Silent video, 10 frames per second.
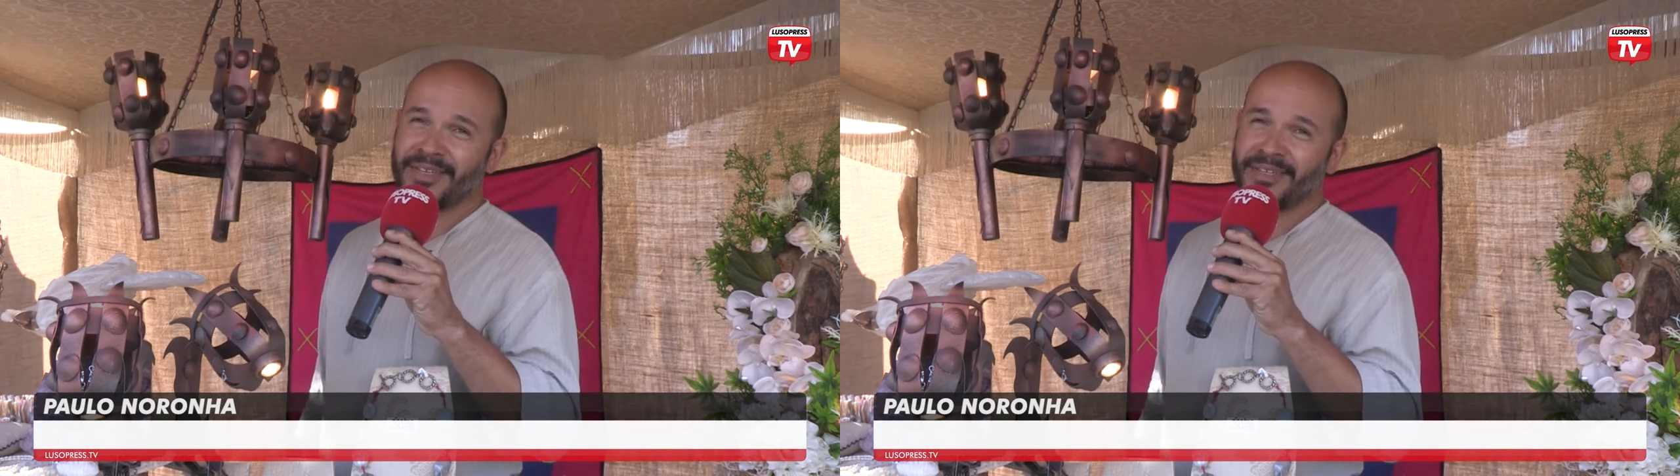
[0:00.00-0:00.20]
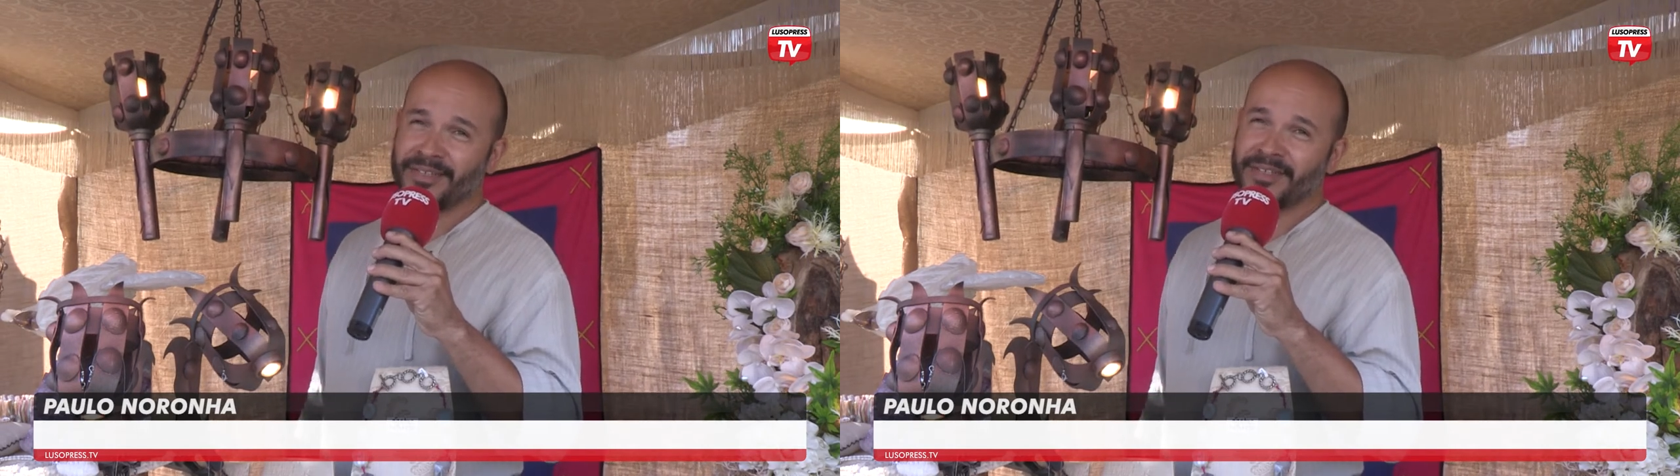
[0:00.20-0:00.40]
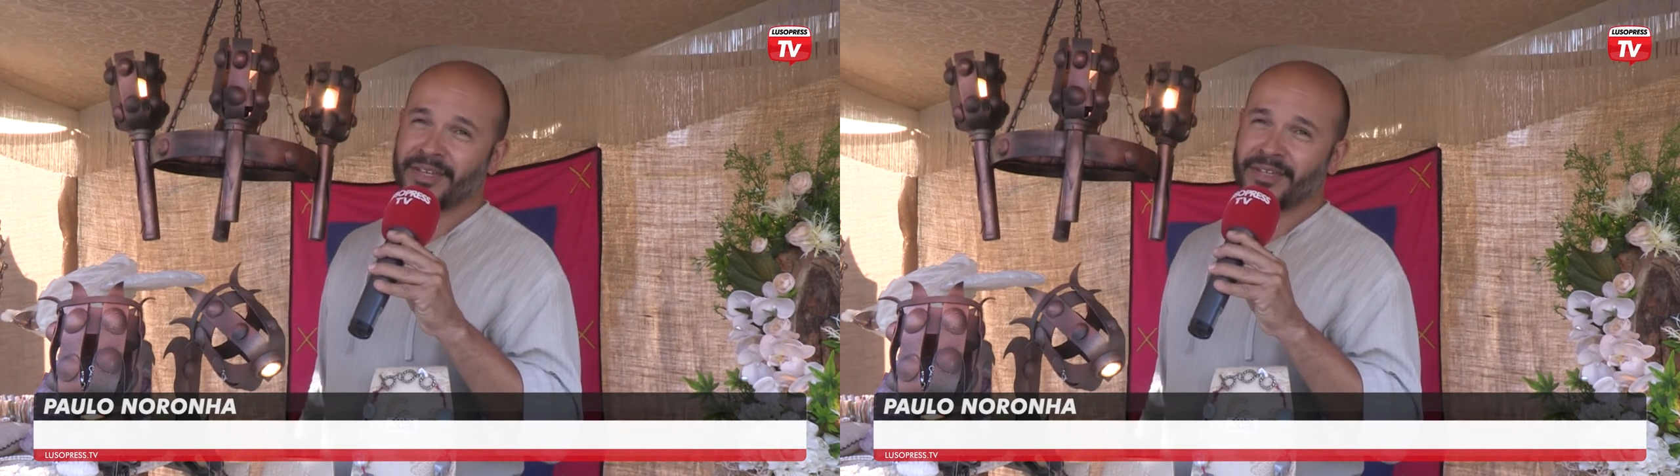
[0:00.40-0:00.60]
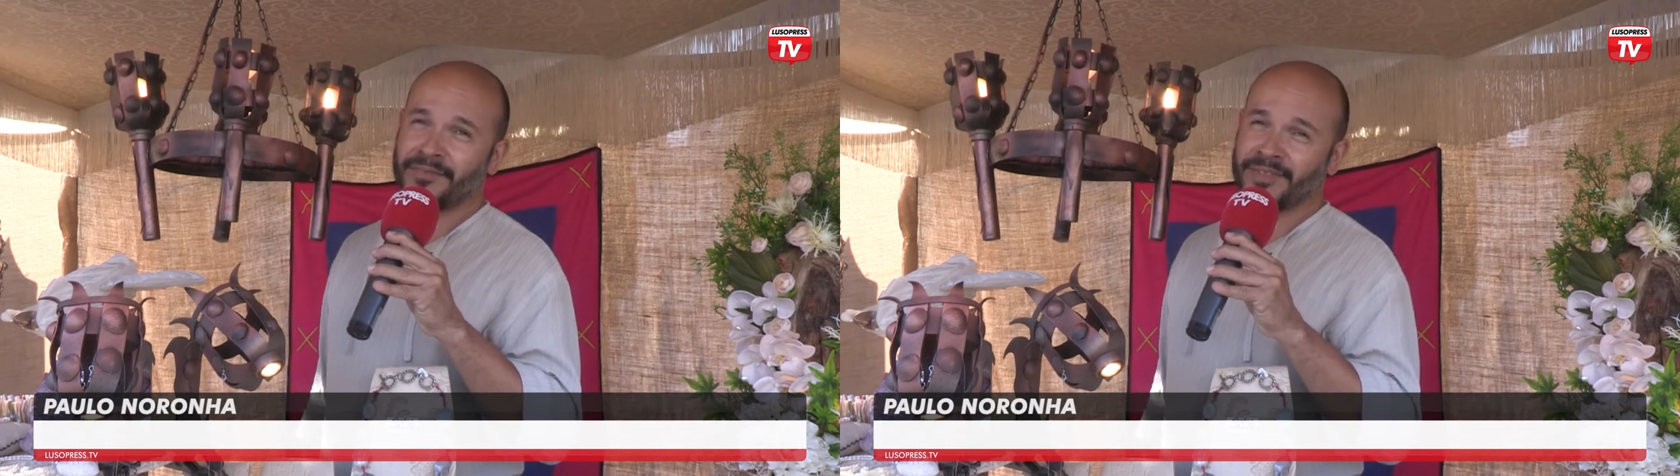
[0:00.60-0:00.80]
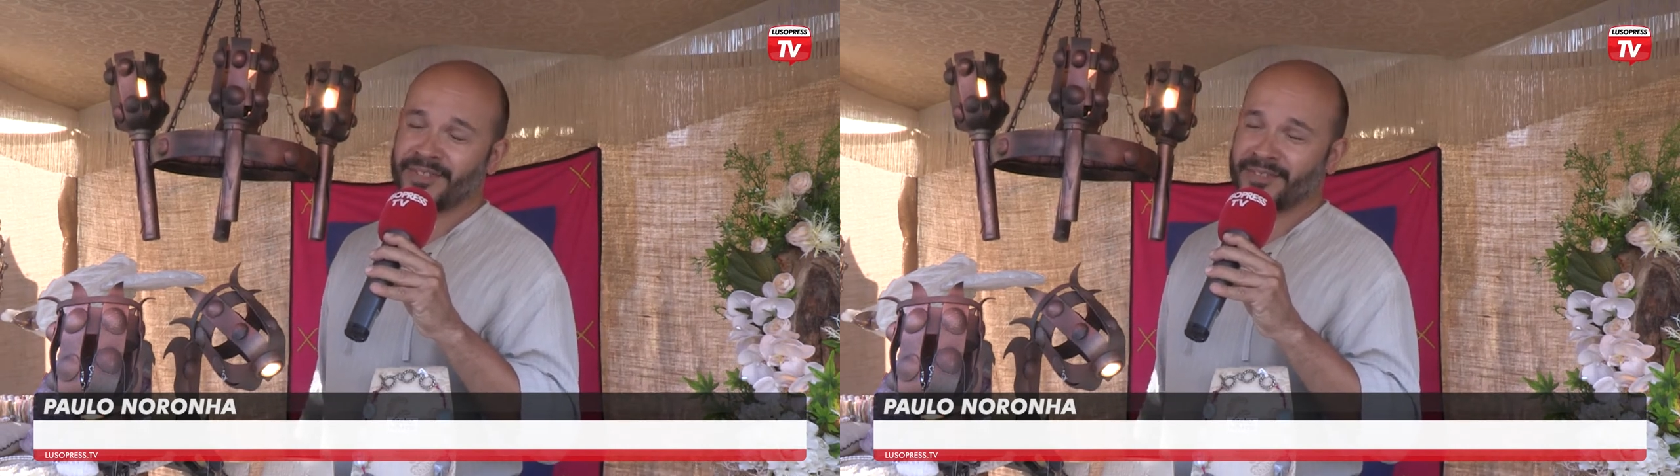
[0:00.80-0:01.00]
E que queira
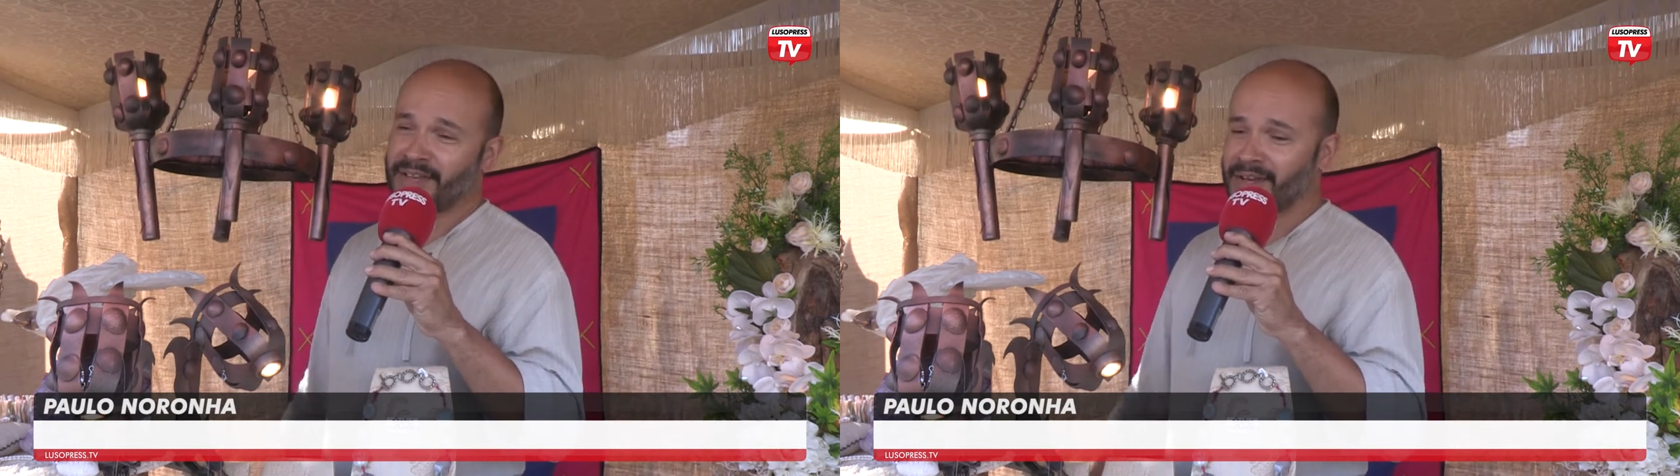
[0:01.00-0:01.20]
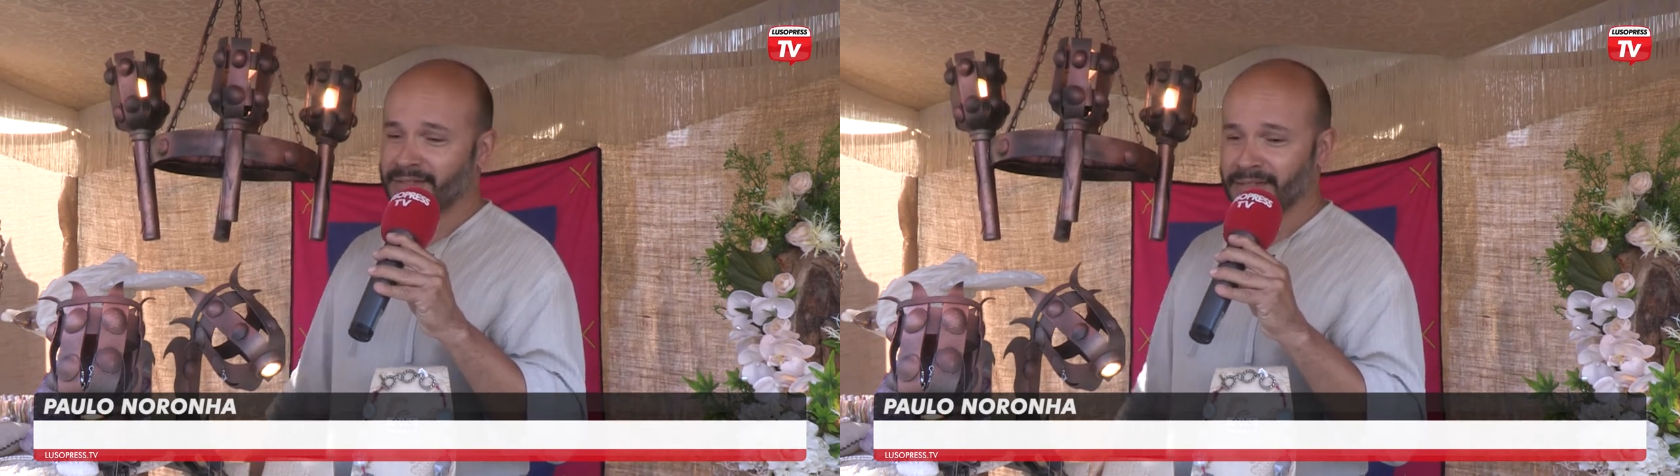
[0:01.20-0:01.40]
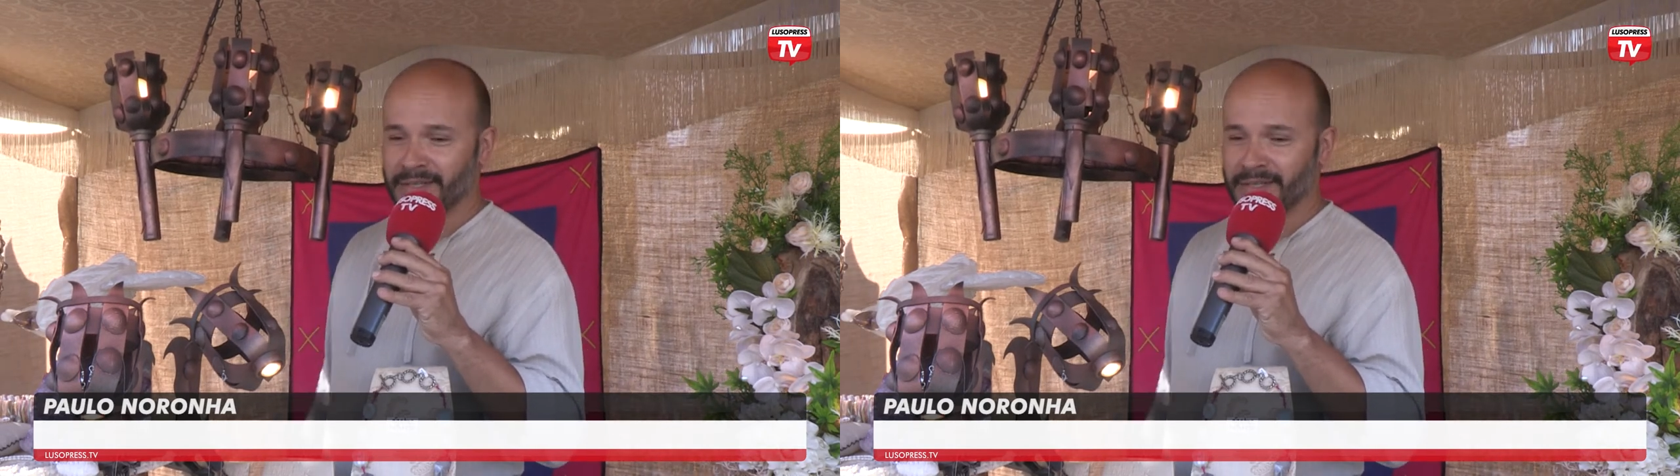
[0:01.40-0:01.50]
visitar,